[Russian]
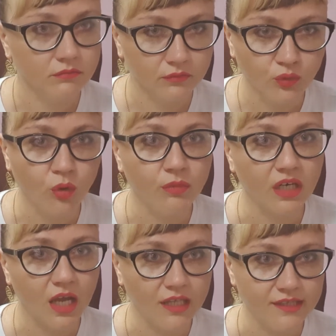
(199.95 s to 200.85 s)

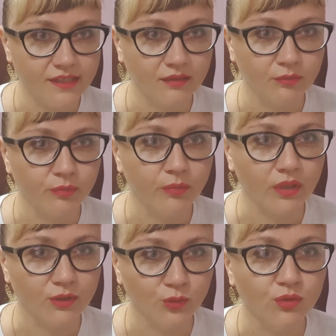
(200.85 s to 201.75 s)
номер один
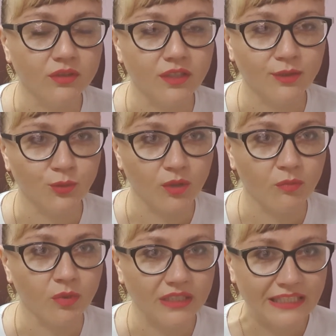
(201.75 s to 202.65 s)
продукт, который
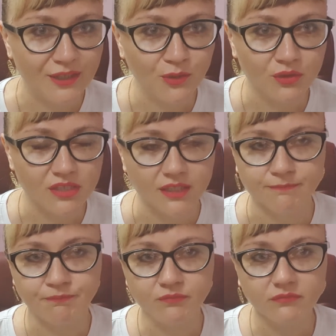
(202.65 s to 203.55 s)
продается